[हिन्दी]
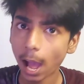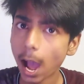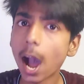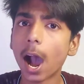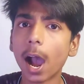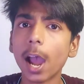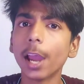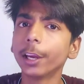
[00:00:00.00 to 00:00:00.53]

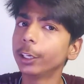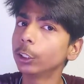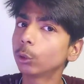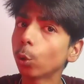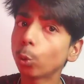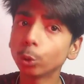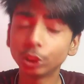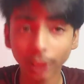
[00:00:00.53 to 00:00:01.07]
हाँ
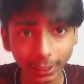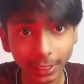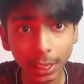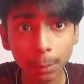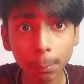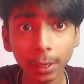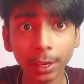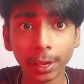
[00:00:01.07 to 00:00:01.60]
इनको कुछ ज़्यादा
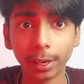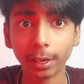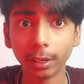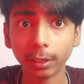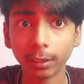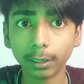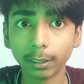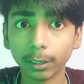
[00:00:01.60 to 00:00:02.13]
ही मन है
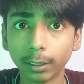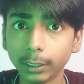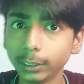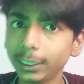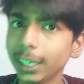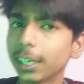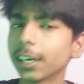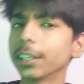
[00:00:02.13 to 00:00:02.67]

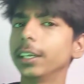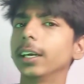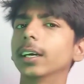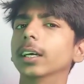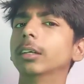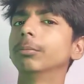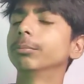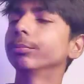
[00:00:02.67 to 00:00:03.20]
ये करने का